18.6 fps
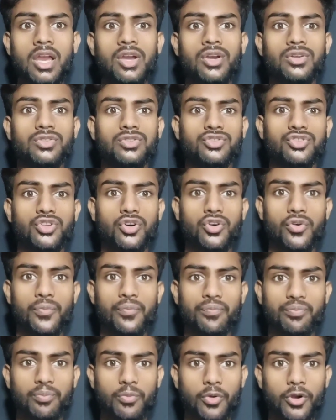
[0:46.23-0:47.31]
जो
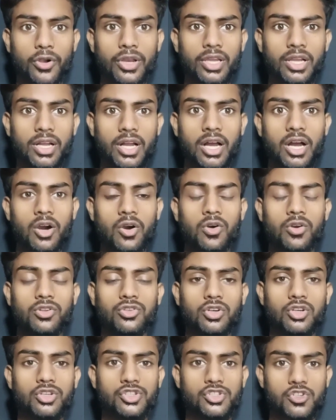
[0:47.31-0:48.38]
बॉडी का और
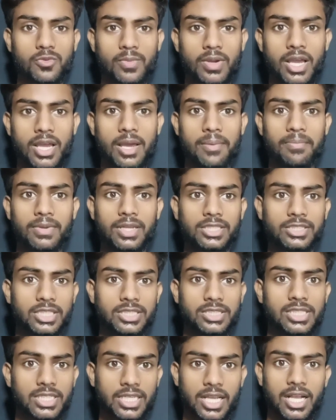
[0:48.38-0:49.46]
जो स्टोमा है अपना
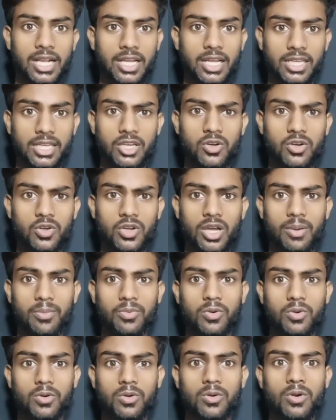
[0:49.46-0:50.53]
अच्छा से ख्याल रखें और
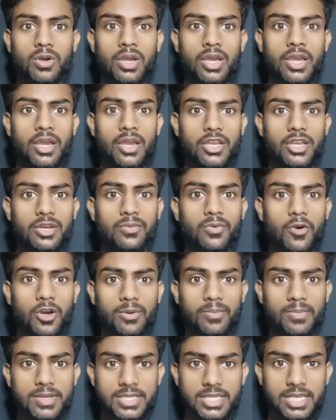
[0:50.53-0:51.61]
आपको
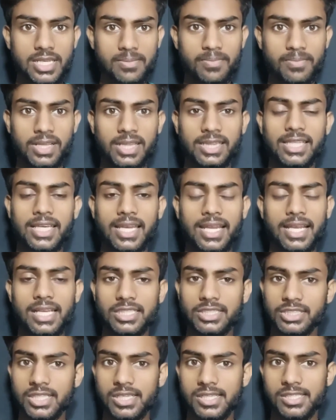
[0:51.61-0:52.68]
इन्फॉर्मेशन मिलते रहे
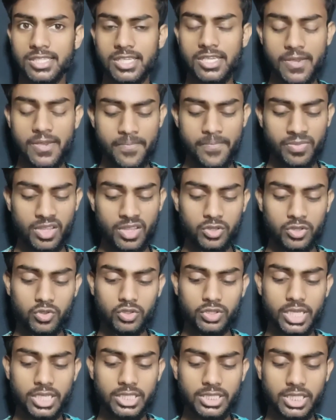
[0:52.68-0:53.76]
अच्छी अच्छी तो
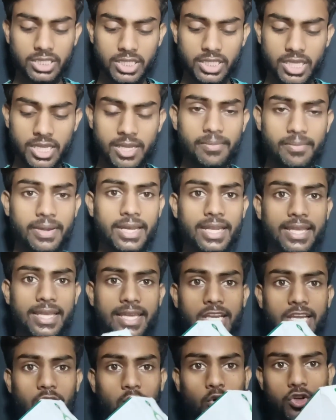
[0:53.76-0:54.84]
देख सकते हैं मैंने
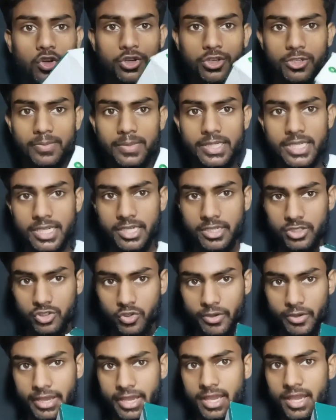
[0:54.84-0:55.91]
ये कोलोस्टमी किट
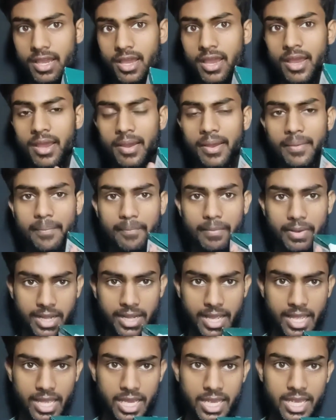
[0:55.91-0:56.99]
जो है
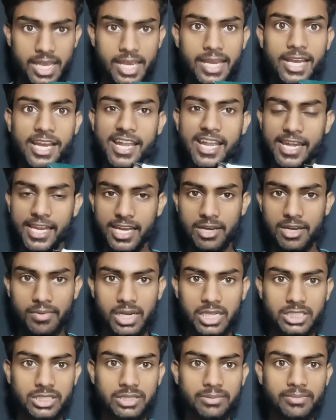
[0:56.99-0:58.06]
मंगाया है इंडियन
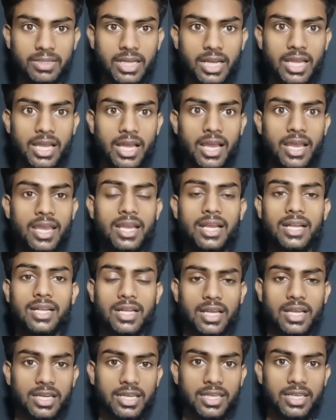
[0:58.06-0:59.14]
मार्ट से मंगाया है
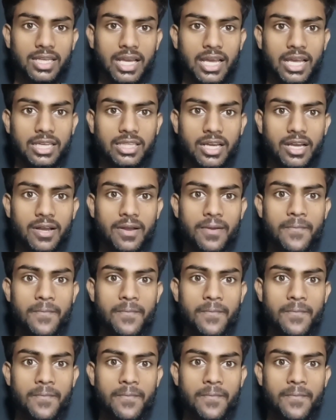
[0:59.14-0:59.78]
कल ही आया था